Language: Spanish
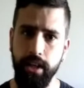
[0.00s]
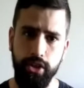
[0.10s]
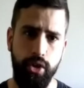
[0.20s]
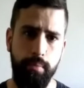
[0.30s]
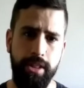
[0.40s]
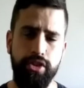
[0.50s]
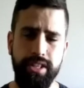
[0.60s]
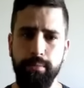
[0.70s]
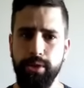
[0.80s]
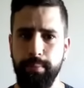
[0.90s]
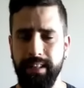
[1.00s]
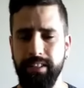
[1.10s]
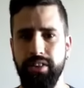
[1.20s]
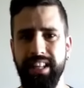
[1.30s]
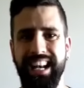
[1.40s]
los comienzos de ambas
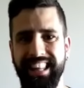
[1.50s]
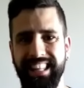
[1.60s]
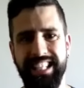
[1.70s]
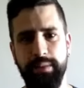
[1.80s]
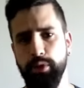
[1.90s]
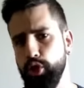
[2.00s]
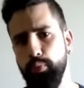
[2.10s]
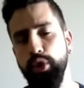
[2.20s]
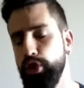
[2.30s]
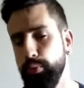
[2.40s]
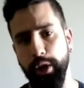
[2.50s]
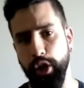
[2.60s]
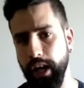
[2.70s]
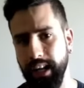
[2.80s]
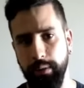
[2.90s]
partes donde el Racing se mostró muy
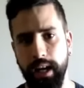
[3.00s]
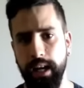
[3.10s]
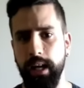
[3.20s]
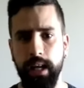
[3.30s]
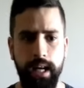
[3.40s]
superior al rival.